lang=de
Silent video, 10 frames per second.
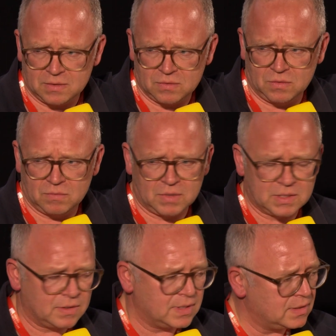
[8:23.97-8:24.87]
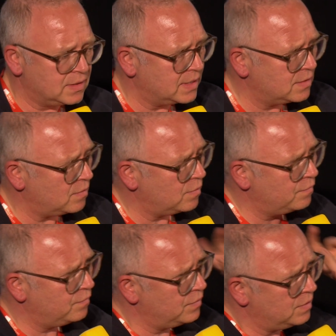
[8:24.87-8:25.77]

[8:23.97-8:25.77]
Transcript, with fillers: So. Also das ist jetzt auch, wie